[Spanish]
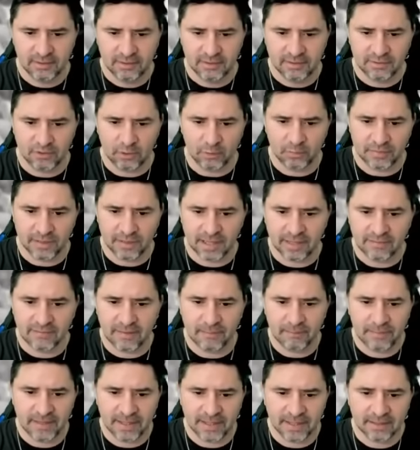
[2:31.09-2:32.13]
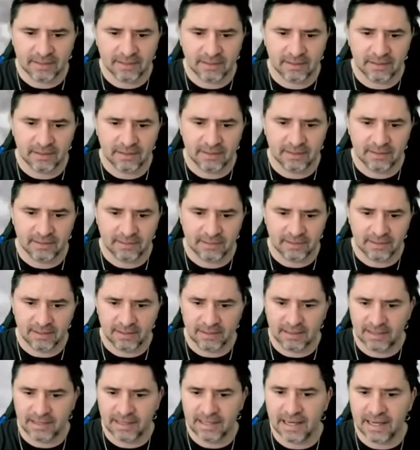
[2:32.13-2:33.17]
se observan bien
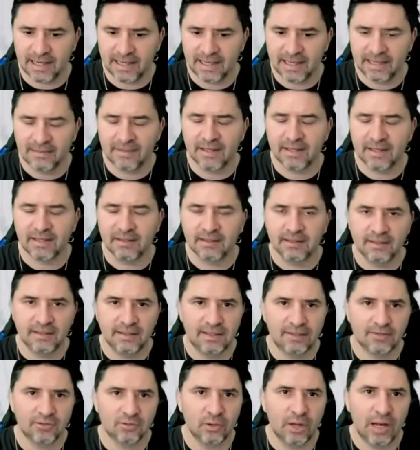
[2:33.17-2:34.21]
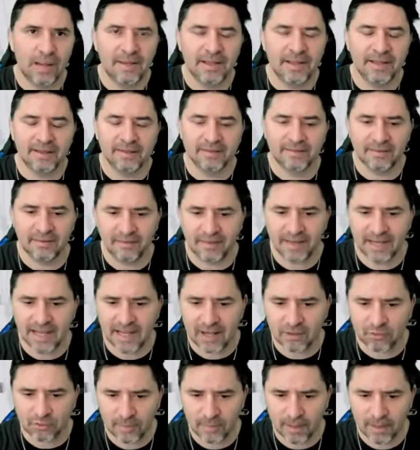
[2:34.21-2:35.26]
era nieve y solamente se veían
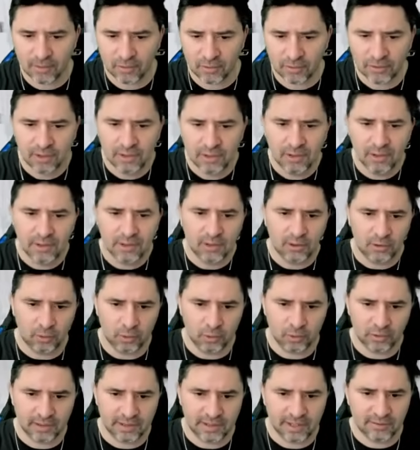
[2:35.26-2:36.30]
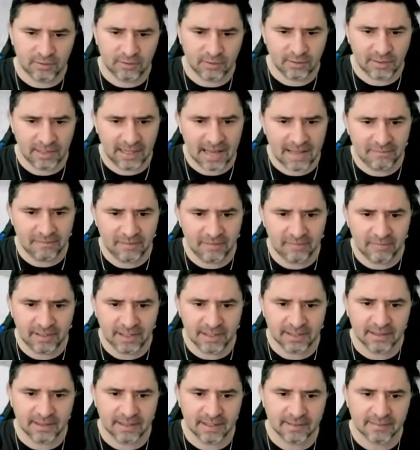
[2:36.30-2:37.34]
asomados los techos de las
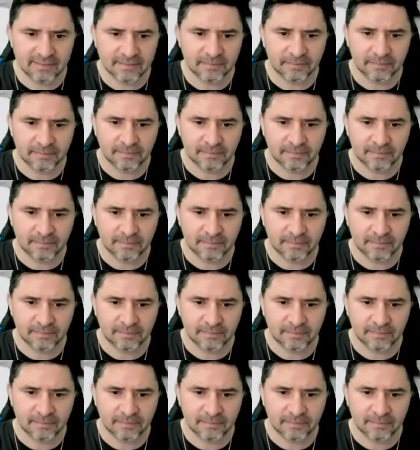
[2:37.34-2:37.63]
viviendas.